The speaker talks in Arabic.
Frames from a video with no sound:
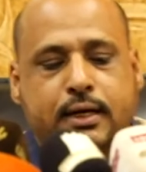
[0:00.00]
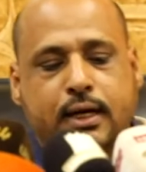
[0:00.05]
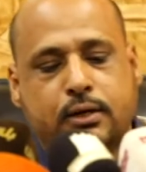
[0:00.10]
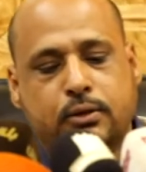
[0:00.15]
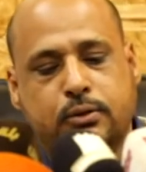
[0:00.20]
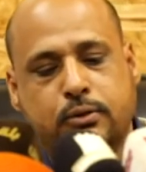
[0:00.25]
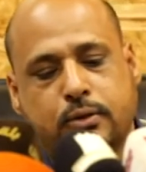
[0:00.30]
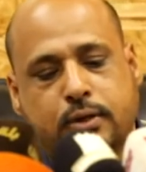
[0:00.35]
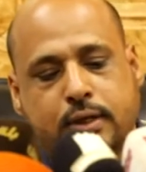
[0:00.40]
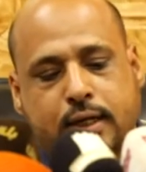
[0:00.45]

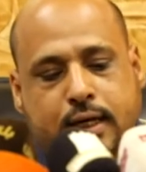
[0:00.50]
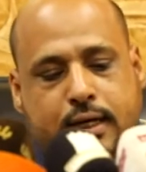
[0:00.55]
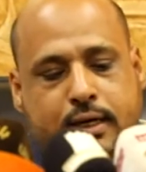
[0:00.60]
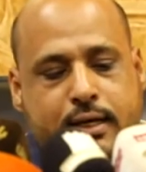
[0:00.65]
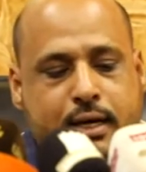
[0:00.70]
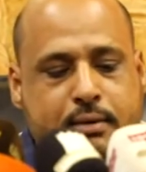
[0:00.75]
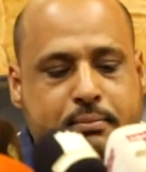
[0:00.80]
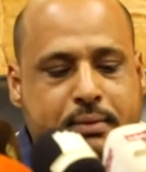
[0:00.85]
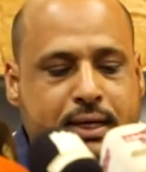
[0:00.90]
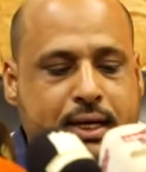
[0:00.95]
نحن
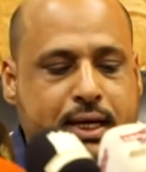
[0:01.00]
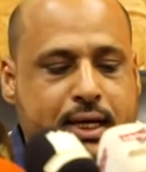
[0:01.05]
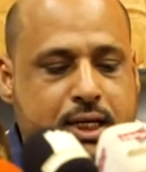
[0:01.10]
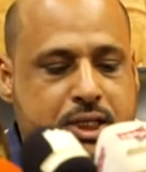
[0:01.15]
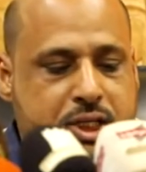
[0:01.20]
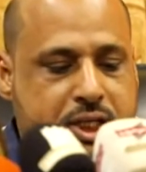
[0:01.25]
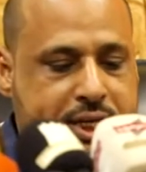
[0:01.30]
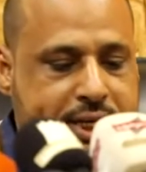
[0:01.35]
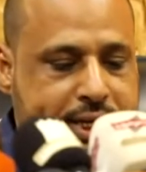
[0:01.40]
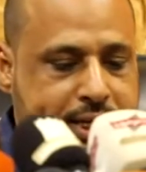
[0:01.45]
عملنا
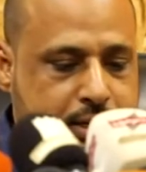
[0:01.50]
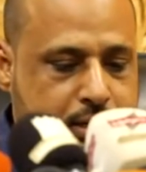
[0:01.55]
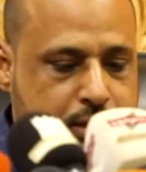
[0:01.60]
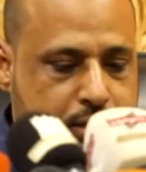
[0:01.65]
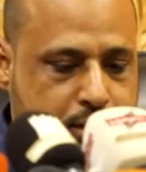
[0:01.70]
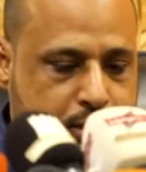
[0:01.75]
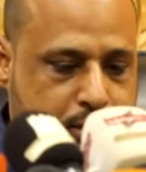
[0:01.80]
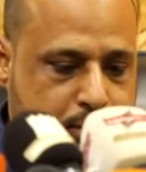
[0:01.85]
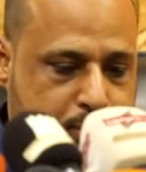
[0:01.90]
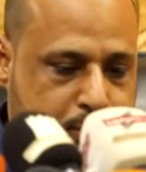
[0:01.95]
لشقين
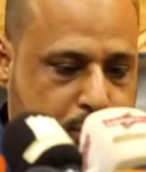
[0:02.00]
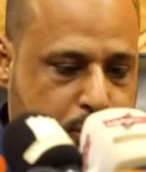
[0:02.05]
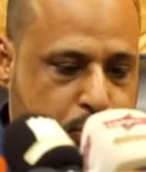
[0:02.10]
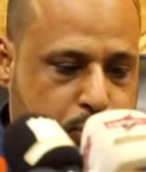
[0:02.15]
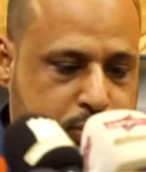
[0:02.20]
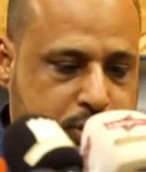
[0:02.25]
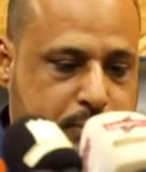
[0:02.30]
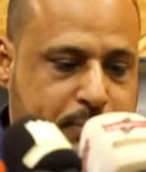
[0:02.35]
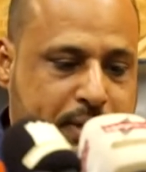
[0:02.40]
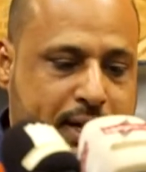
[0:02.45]
آه من
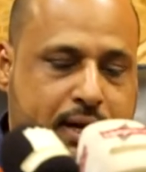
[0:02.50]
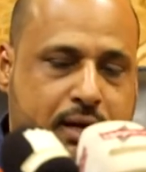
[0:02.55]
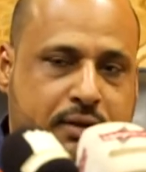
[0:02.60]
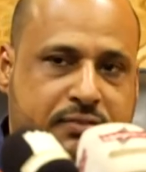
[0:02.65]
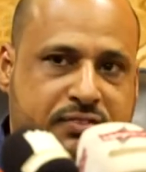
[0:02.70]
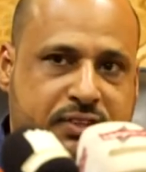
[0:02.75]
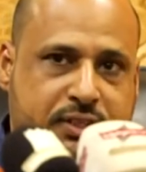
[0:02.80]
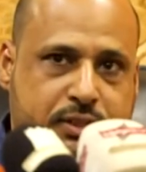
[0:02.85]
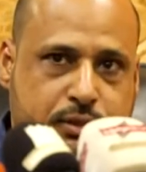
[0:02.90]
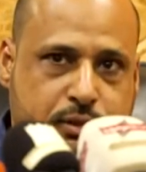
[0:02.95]
اول البارح
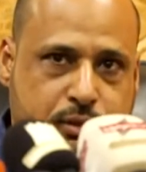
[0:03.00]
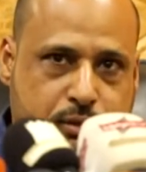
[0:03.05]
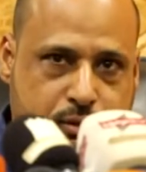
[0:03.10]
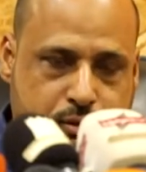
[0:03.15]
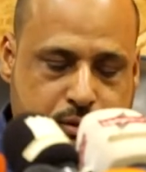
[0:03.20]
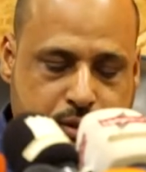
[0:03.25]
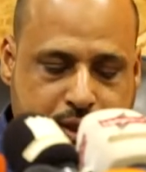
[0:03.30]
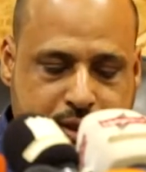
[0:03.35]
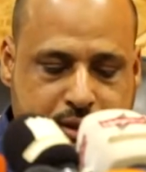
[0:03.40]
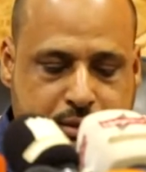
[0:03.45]
في
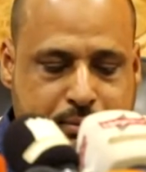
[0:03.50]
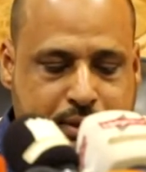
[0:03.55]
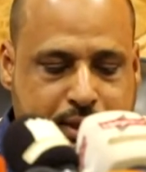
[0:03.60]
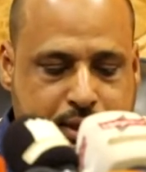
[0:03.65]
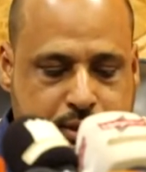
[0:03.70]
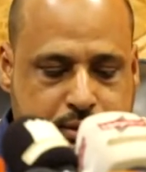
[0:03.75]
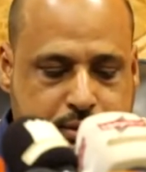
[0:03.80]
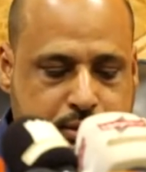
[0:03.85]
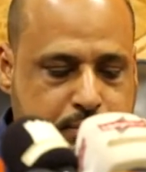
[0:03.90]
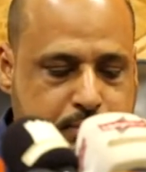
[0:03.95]
آه،
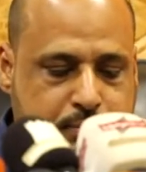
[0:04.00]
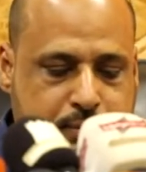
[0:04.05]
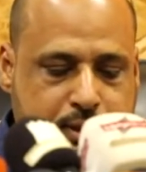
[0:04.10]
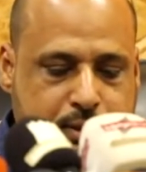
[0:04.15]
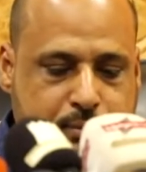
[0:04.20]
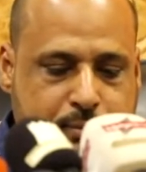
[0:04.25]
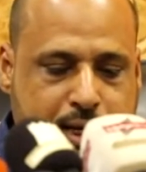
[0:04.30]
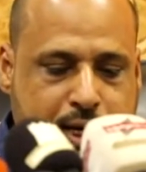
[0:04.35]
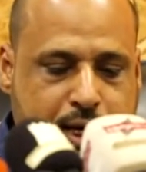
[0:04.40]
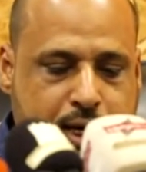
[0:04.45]
عندما تم
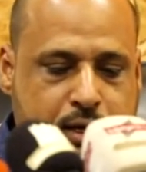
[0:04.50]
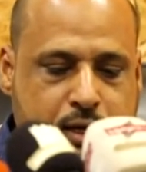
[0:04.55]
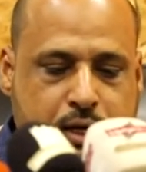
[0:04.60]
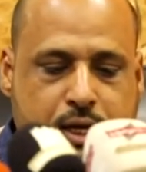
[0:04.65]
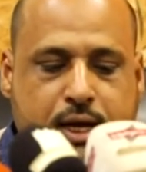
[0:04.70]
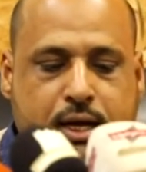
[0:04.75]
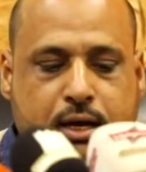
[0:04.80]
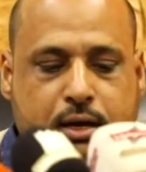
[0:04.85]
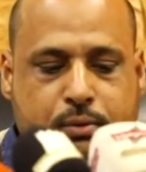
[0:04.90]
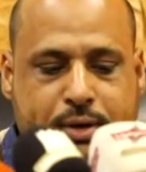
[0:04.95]
الابلاغ عن
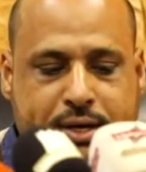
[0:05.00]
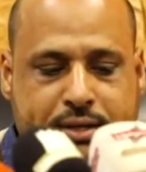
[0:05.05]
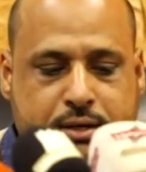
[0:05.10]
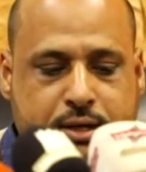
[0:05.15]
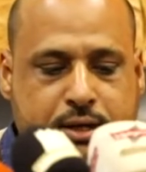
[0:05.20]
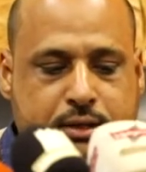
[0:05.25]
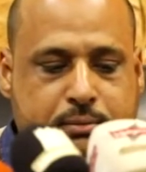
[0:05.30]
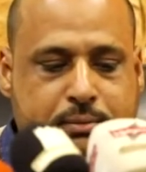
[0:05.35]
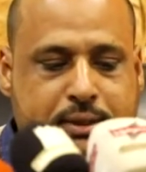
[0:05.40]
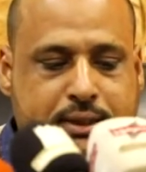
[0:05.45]
الحاله وايضا
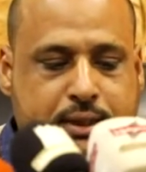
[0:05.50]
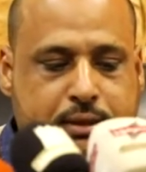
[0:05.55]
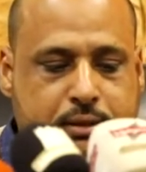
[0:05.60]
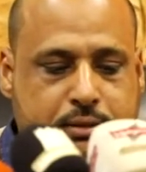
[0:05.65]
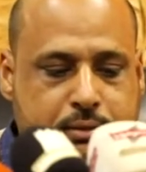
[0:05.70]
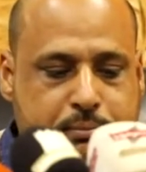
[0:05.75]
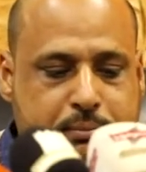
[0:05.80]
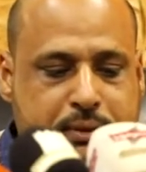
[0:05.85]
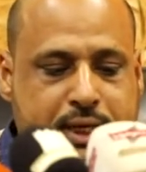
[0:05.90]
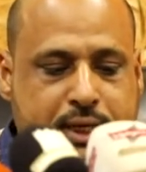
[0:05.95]
عندما
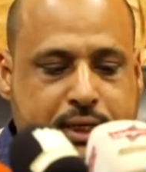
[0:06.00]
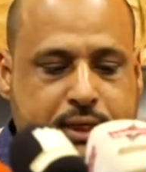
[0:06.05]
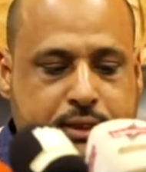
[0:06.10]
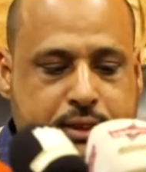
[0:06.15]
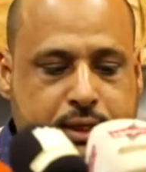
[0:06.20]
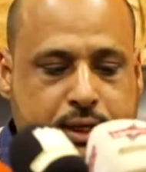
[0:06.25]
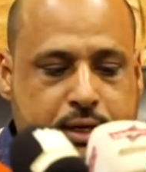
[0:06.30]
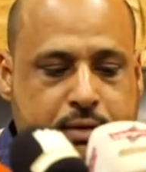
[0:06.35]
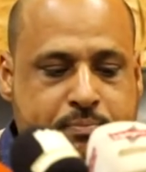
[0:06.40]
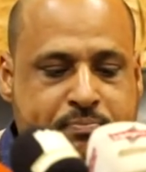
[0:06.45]
تم
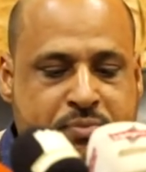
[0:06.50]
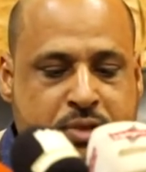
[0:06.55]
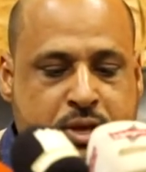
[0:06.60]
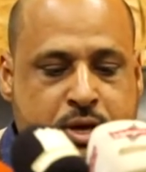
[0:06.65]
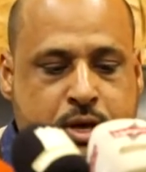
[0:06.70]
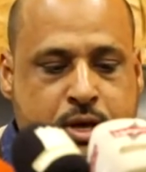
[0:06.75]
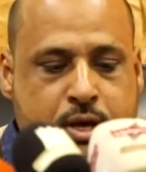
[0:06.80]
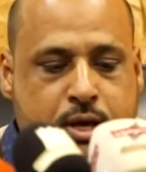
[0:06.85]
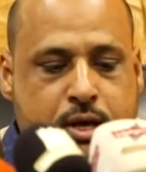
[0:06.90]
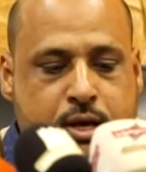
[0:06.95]
تاكيدها
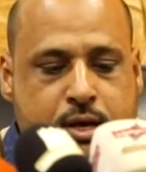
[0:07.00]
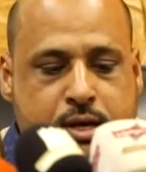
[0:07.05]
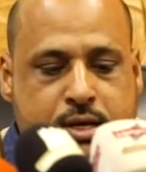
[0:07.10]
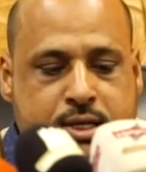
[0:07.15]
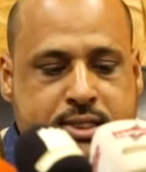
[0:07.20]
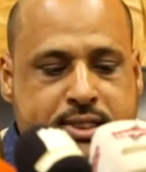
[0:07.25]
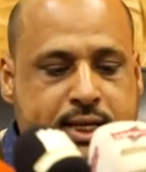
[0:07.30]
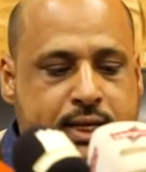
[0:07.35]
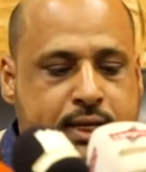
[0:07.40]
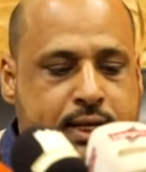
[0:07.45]
آه،
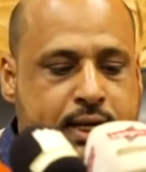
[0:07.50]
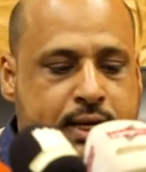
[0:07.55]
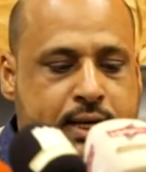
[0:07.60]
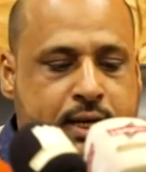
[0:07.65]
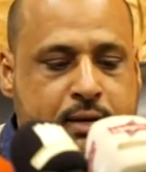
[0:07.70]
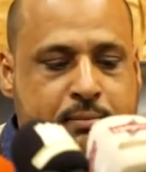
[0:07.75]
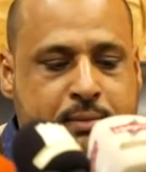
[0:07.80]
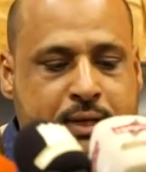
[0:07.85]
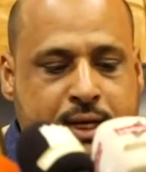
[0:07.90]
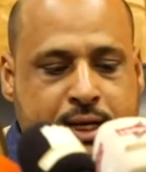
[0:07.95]
نزلنا
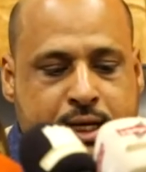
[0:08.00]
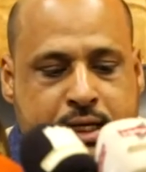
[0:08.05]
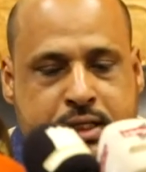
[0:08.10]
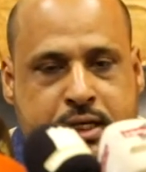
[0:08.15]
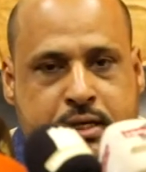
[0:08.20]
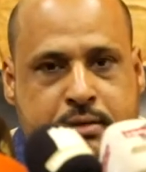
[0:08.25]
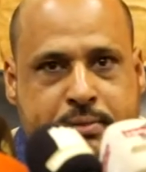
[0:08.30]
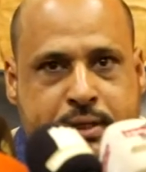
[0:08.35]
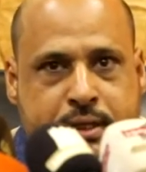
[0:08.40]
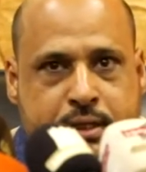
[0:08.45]
نعمل على
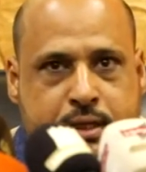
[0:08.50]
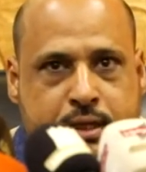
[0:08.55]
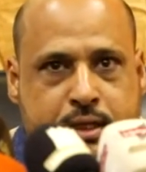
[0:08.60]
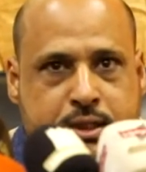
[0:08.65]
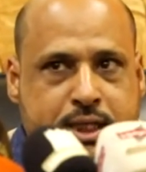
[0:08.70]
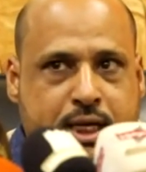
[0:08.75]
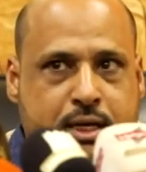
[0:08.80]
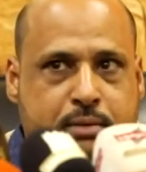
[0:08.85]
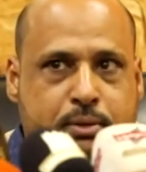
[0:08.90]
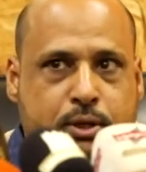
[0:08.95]
جانبين
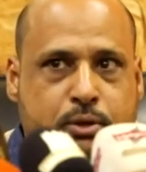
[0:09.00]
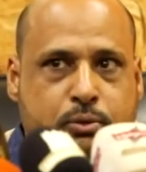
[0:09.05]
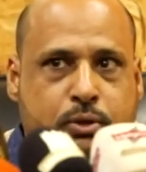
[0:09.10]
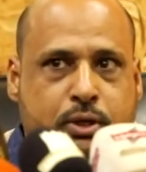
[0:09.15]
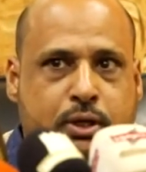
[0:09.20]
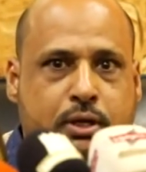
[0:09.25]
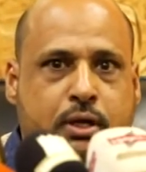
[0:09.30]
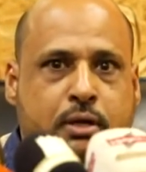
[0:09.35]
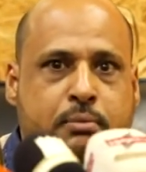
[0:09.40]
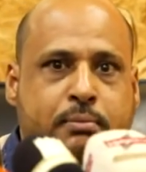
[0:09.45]
الجانب
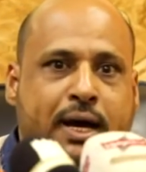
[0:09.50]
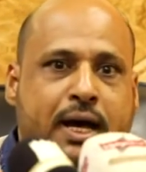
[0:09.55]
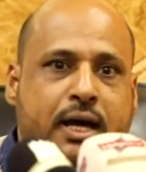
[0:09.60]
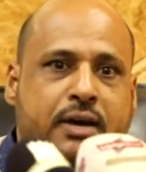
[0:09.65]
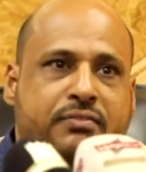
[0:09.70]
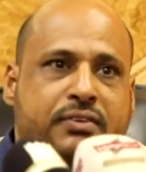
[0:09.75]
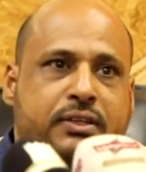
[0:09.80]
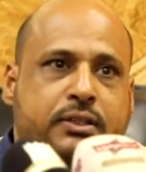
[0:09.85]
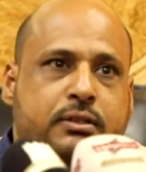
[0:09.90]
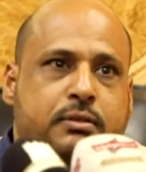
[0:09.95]
الأول
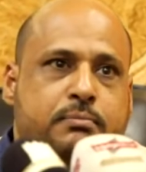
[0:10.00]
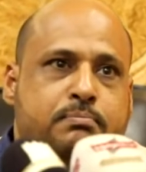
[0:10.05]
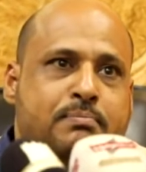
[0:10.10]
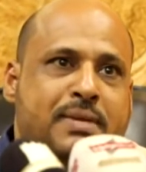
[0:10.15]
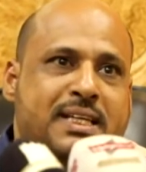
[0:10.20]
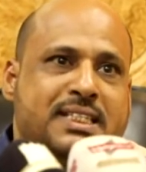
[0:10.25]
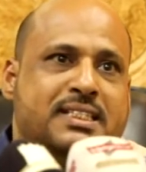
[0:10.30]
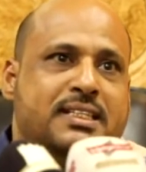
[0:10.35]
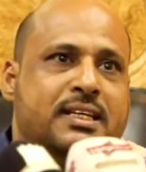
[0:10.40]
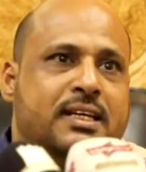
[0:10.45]
معرفة
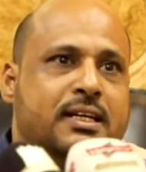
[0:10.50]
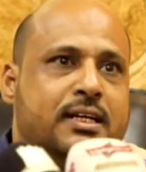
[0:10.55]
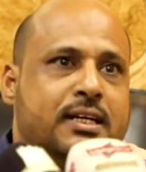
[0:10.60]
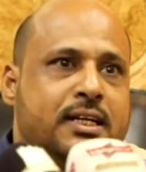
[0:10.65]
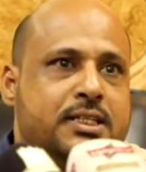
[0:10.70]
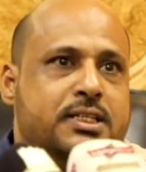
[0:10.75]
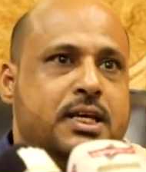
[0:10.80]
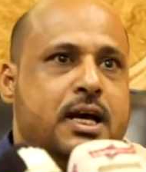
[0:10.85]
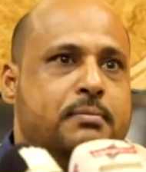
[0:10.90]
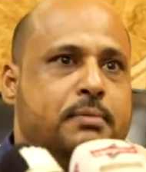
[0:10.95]
مصدر
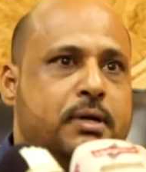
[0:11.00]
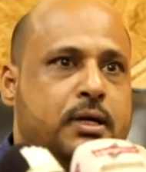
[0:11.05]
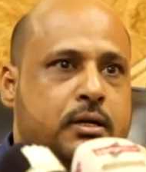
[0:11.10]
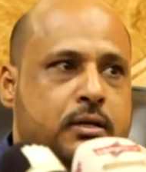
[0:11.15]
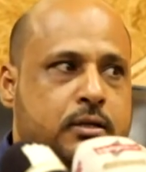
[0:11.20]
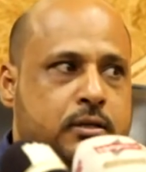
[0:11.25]
الإصابة